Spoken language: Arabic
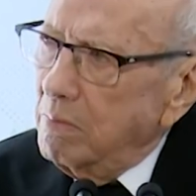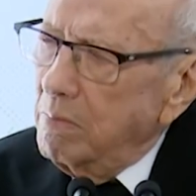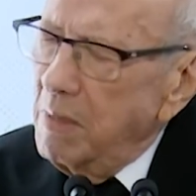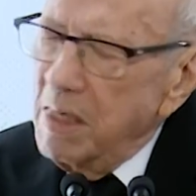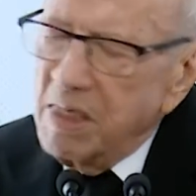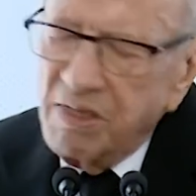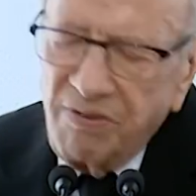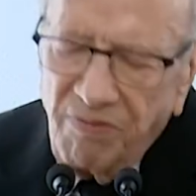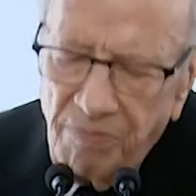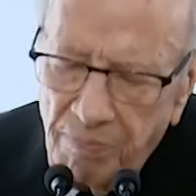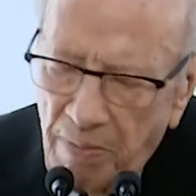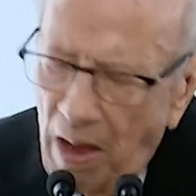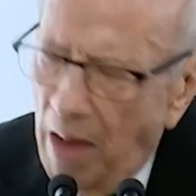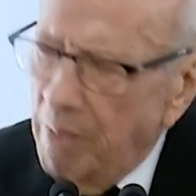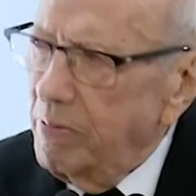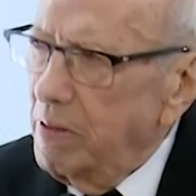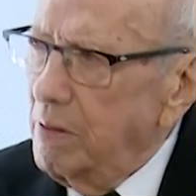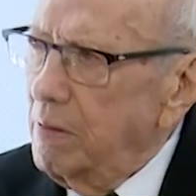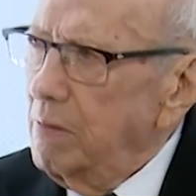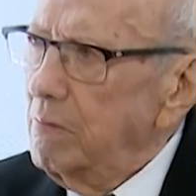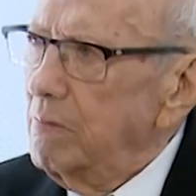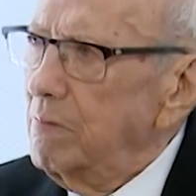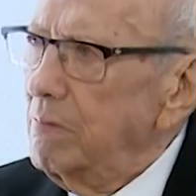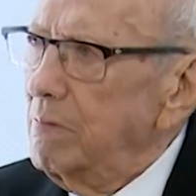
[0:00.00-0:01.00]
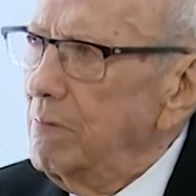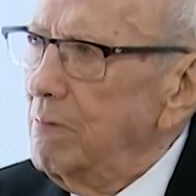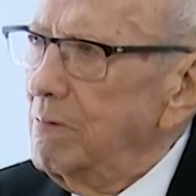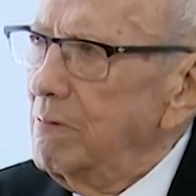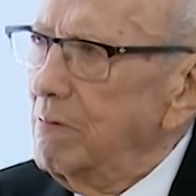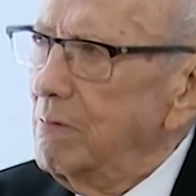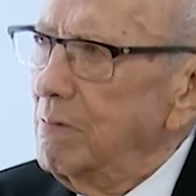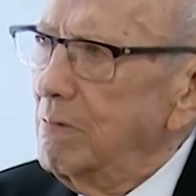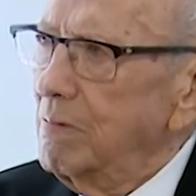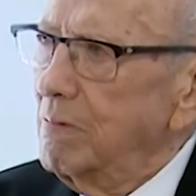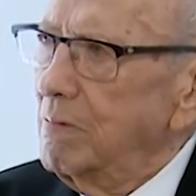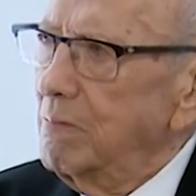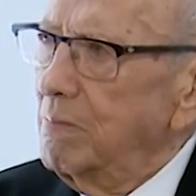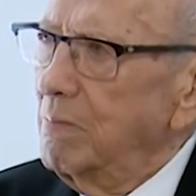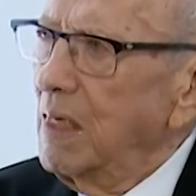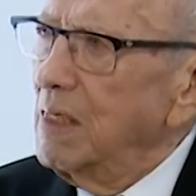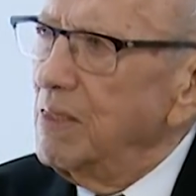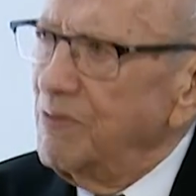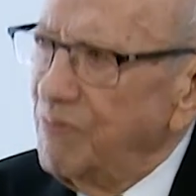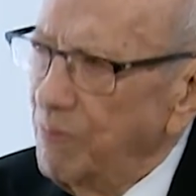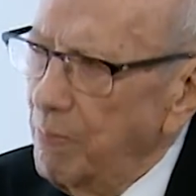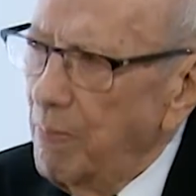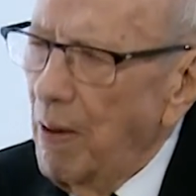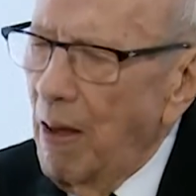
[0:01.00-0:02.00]
مش في مأمن
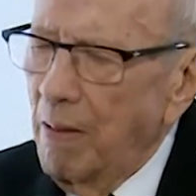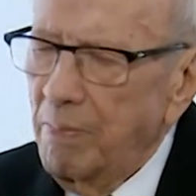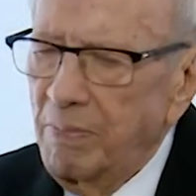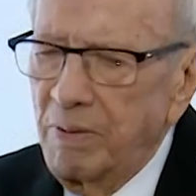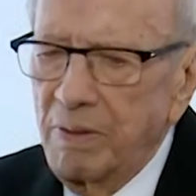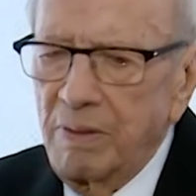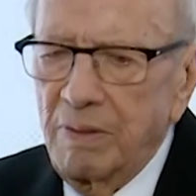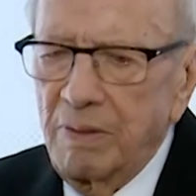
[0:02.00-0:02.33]
مش في مأمن